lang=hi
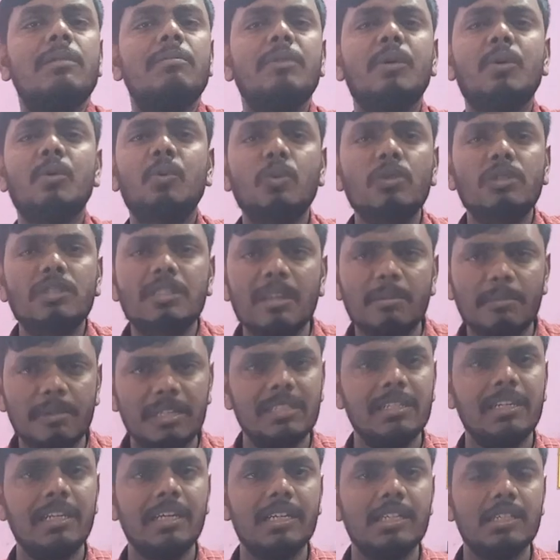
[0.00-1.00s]
देव में कुछ
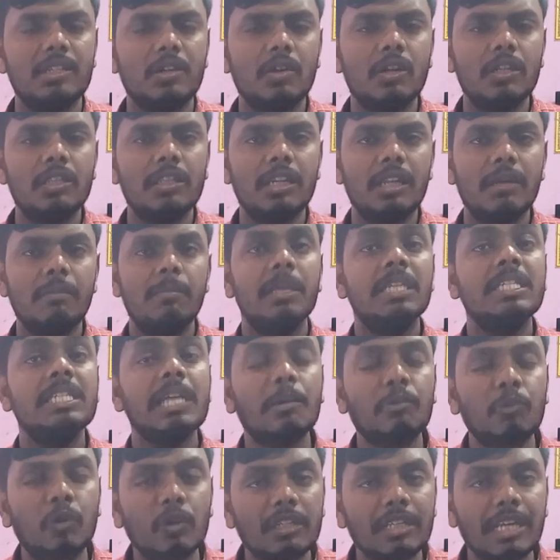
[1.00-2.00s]
समझने की ज़रूरत नहीं
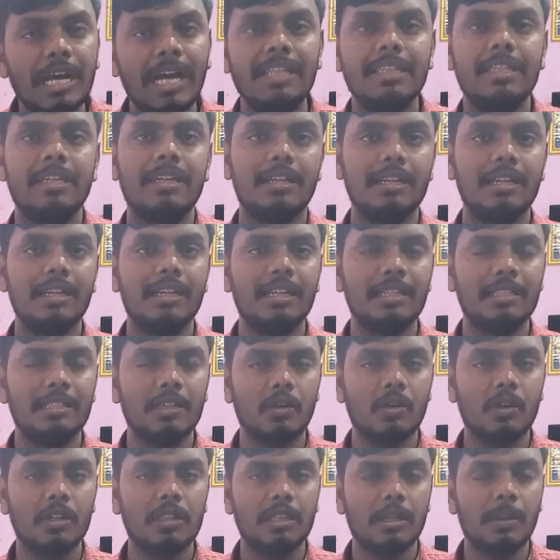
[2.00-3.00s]
बस आपको याद रखने की
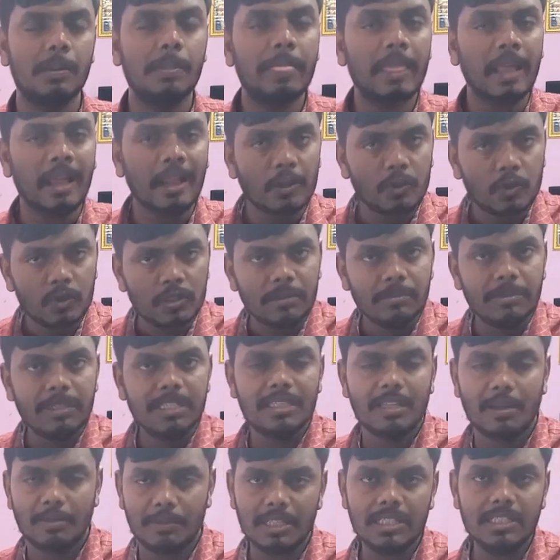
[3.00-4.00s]
ज़रूरत है तो इसमें
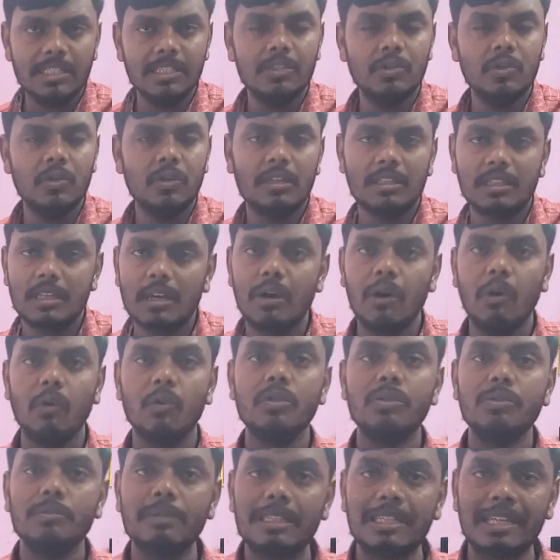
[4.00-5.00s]
समझ की ज़रूरत है
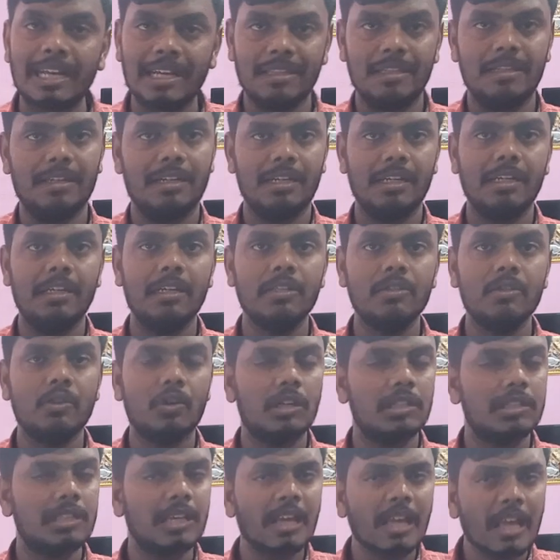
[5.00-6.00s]
और उसमें याद रखने की
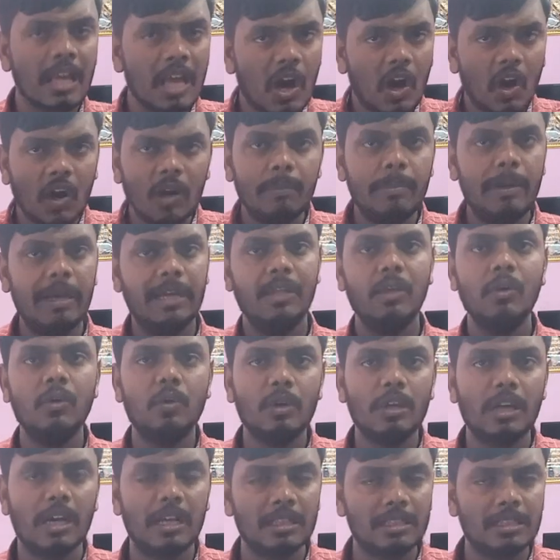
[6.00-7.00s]
ज़रूरत है और बाकी
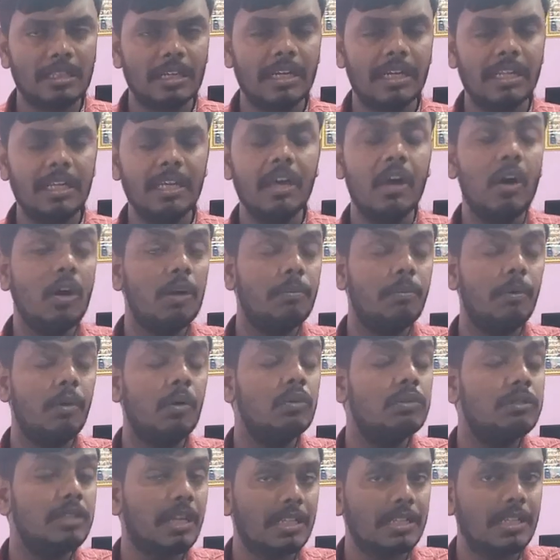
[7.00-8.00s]
कोई अंतर नहीं है और
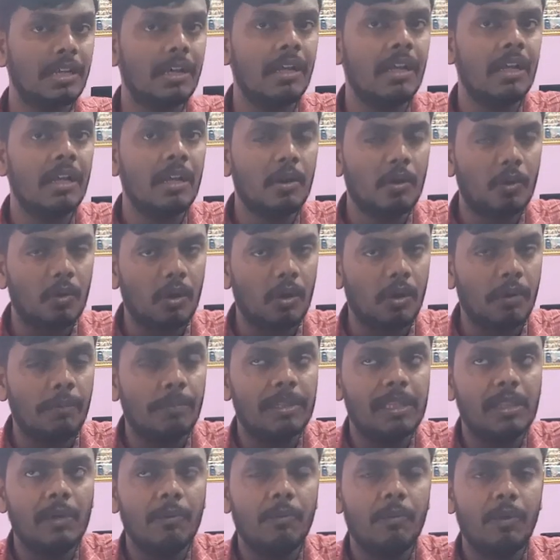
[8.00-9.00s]
बहुत ज़्यादा
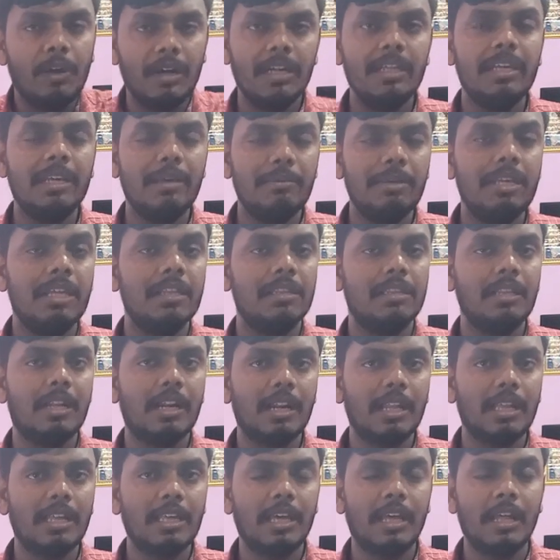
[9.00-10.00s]
मतलब वर्ड की भी
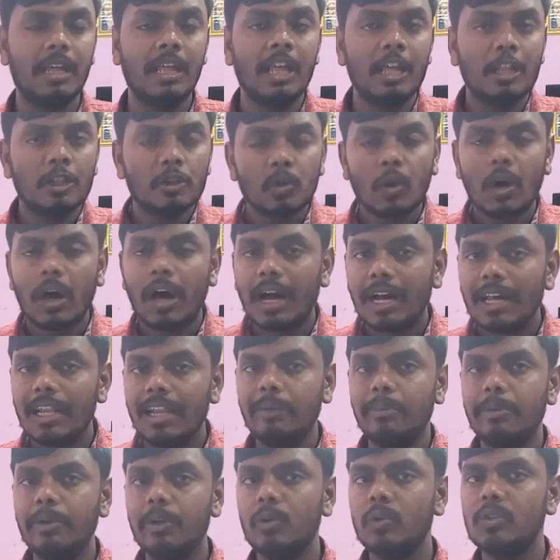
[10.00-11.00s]
अंतर नहीं है तो
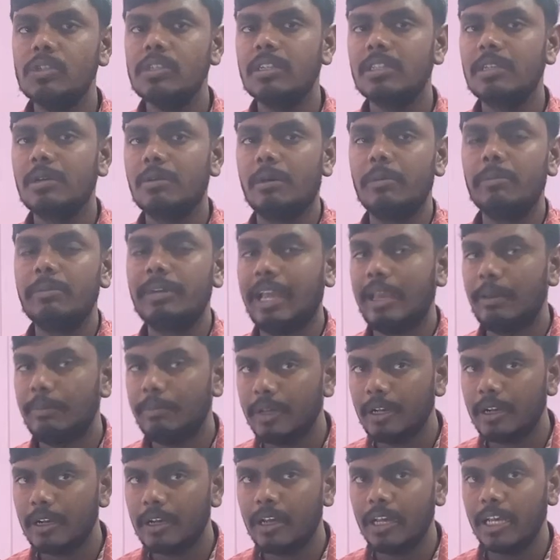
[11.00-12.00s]
अगले वीडियो से जब हम
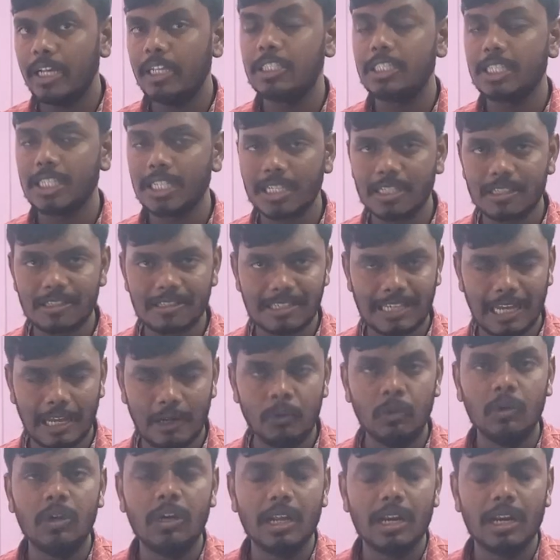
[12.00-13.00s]
टाइपिंग का एक सीरीज
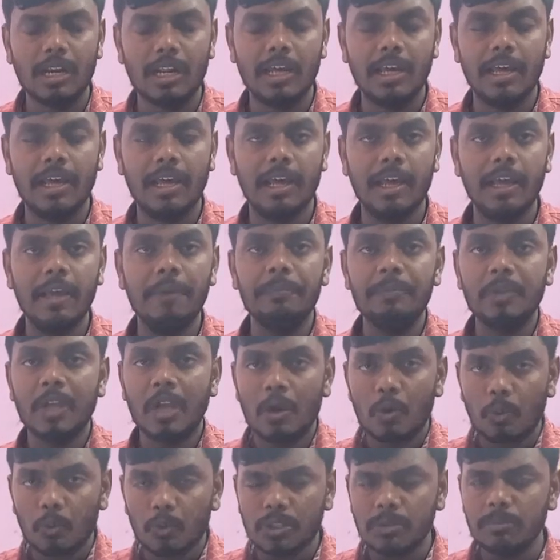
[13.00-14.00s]
चालू कर रहे हैं
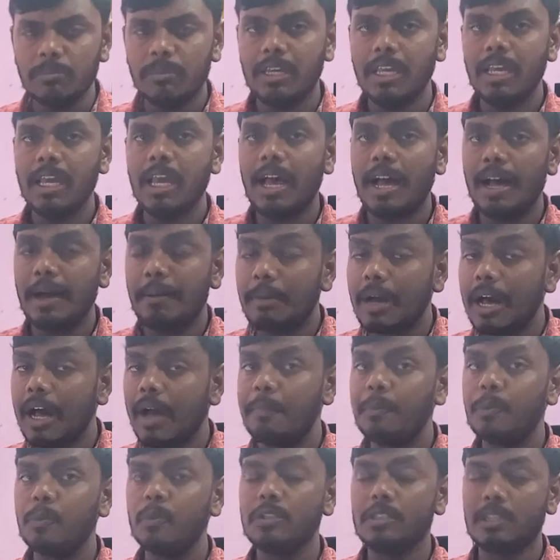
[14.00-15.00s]
उसमें हम
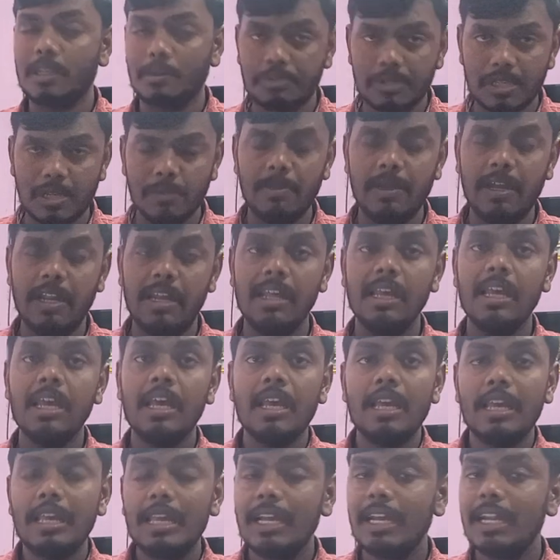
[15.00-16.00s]
आप आपको सबसे पहले
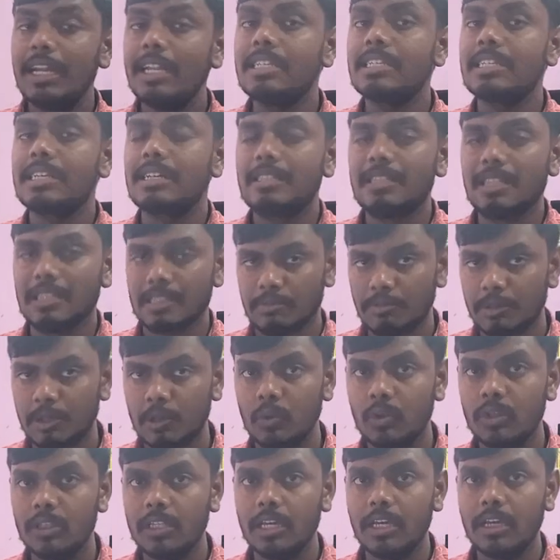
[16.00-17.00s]
इंग्लिश का दस
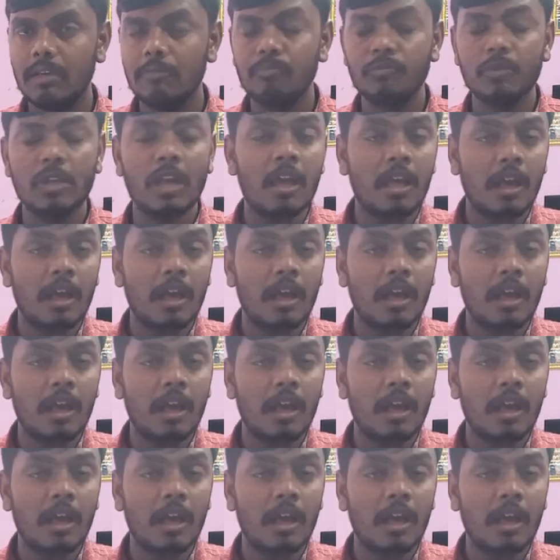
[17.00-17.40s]
वीडियो देंगे